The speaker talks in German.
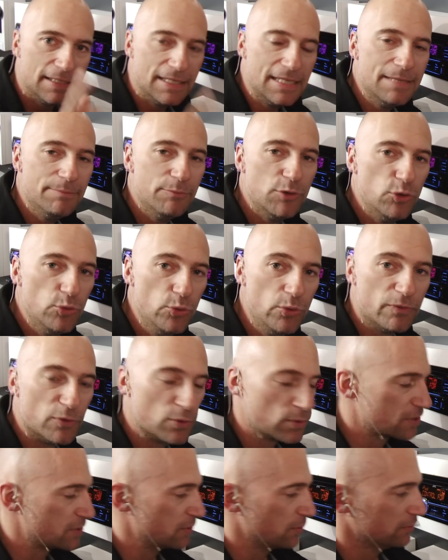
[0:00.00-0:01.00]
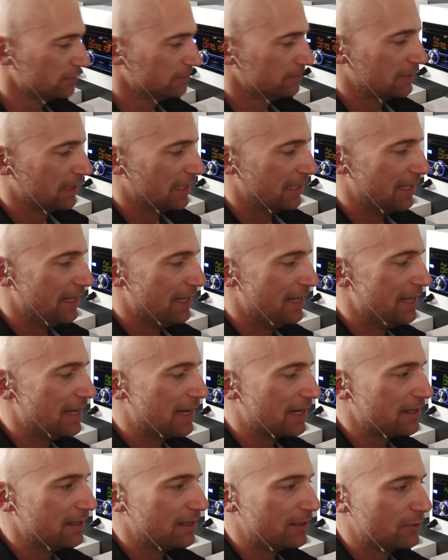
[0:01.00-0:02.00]
Die Menüfunktion,
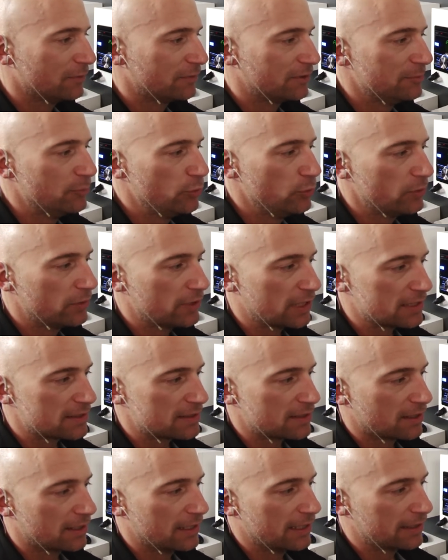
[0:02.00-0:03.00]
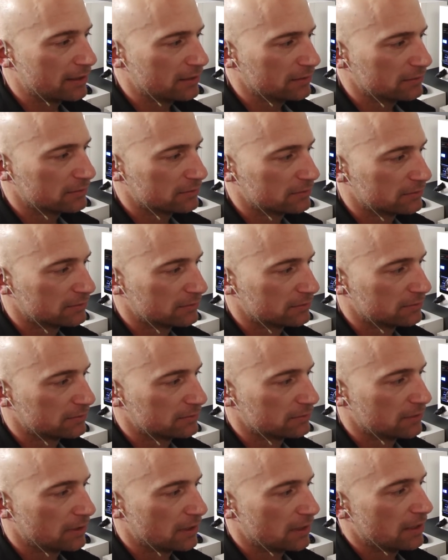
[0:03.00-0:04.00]
lang auf die Menütaste klicken
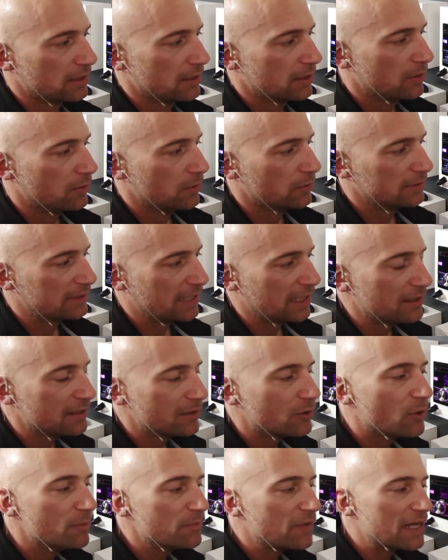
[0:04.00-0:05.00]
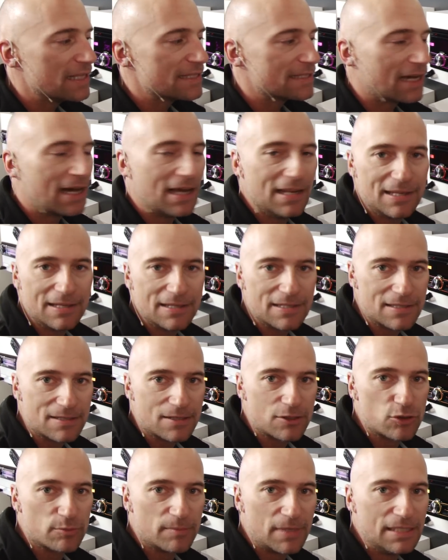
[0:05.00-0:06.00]
und dann kommt als
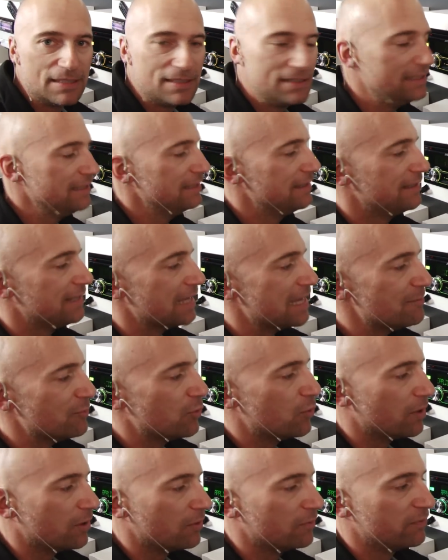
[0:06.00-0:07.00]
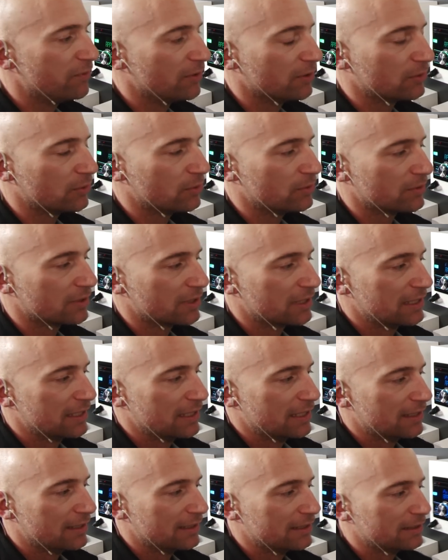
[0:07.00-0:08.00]
allererstes schon mal die Demo-Aufforderung.
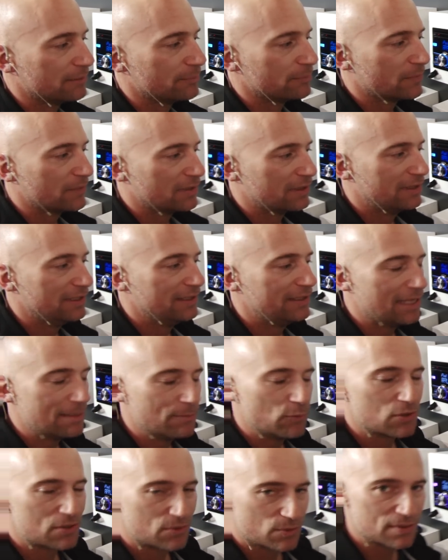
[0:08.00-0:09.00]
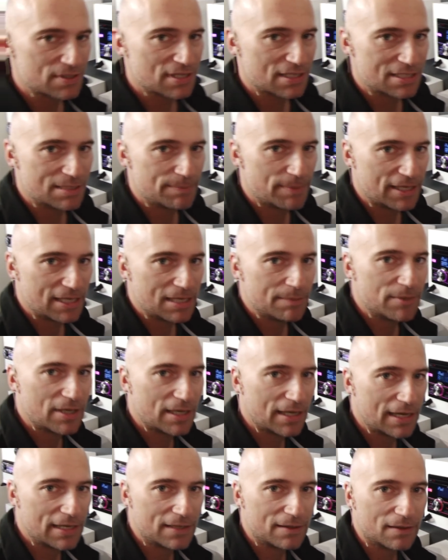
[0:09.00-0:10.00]
Ähm, die Demo ist grundsätzlich bei jedem
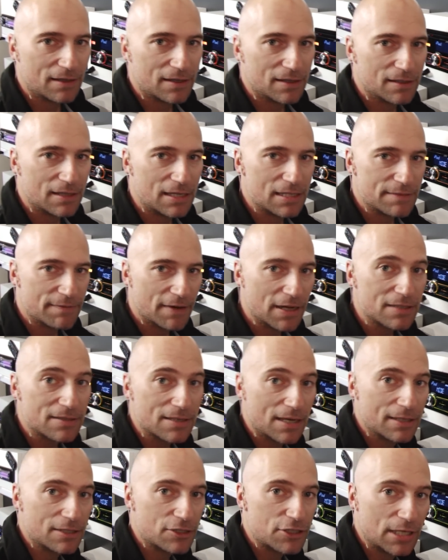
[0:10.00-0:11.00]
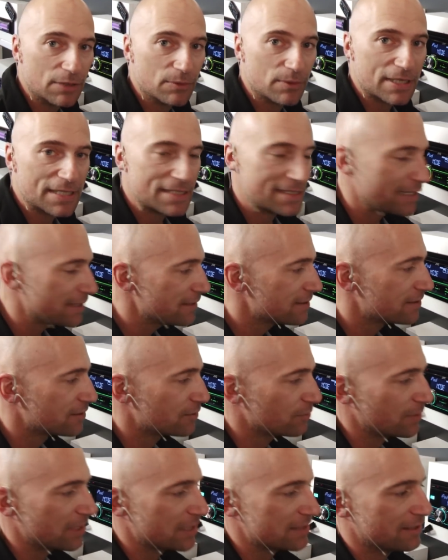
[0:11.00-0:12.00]
Gerät äh, als Werkseinstellung gesetzt,
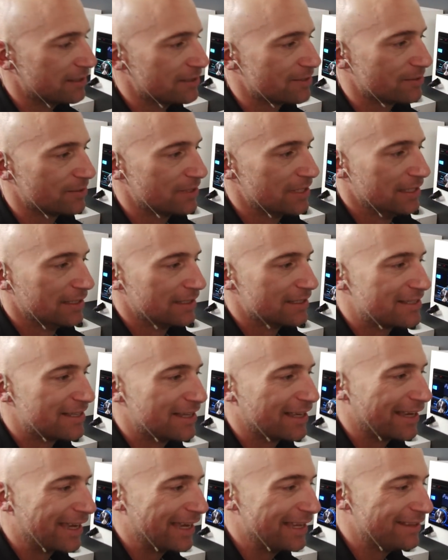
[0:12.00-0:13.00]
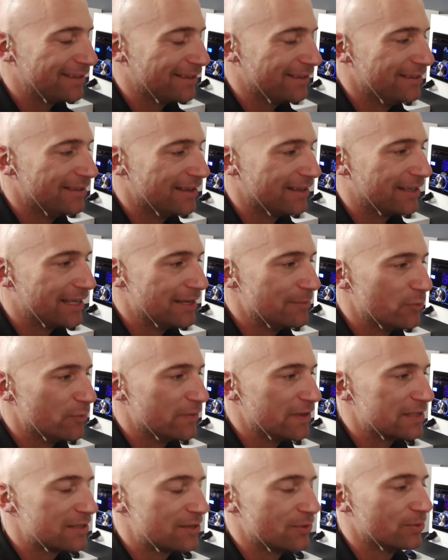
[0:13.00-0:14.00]
sodass also das Gerät in der
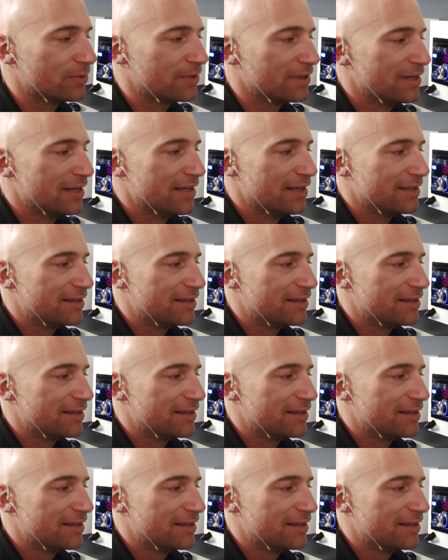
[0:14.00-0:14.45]
Demo-Version